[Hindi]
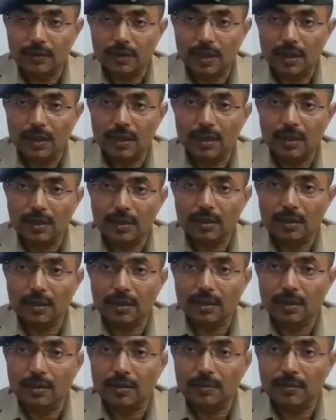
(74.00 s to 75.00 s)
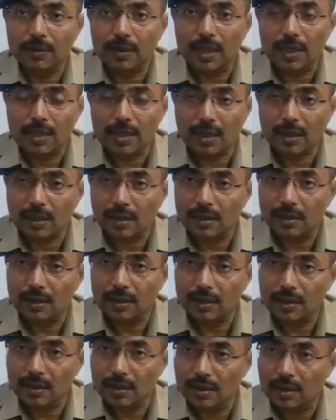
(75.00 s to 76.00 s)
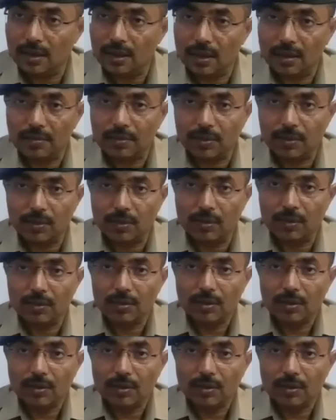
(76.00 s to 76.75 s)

ये जैसा कि आपको